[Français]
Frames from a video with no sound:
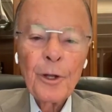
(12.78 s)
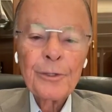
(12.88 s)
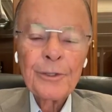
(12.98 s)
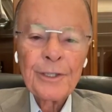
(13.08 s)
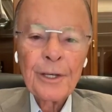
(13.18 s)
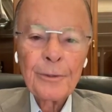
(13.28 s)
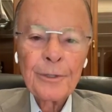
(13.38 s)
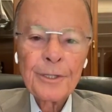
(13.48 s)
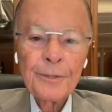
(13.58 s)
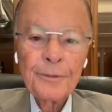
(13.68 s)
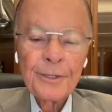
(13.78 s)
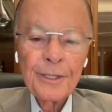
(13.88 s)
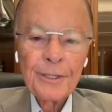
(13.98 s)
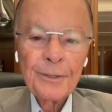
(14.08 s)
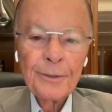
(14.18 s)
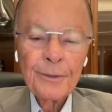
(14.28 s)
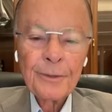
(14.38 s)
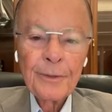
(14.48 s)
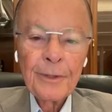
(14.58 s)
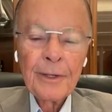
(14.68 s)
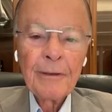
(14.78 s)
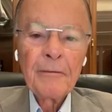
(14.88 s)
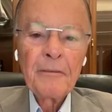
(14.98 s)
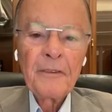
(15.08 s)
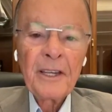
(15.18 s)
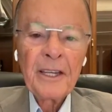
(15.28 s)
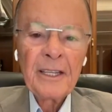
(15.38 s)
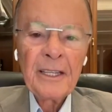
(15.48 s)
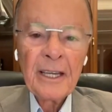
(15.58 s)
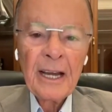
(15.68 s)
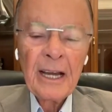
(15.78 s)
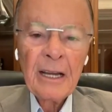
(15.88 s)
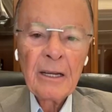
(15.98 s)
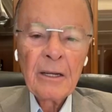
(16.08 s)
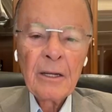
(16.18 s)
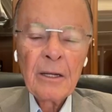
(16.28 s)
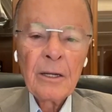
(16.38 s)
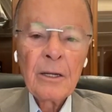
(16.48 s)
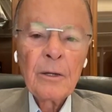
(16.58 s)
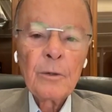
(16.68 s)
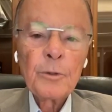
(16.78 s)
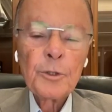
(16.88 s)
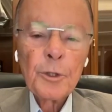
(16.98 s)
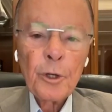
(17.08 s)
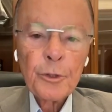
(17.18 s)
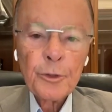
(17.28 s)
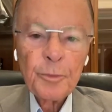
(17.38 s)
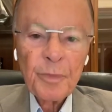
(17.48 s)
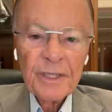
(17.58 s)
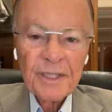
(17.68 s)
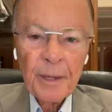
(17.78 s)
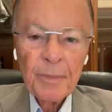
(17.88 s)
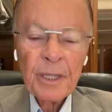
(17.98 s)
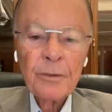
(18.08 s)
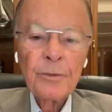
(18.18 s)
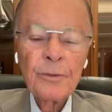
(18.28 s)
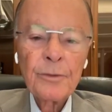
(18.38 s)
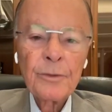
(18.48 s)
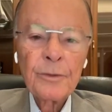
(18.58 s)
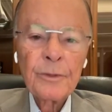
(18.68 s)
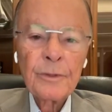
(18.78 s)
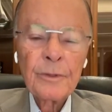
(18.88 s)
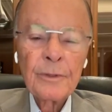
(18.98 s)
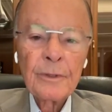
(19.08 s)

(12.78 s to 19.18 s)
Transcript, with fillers: le guide de notre Seigneur Jésus-Christ, vienne guider nos pensées,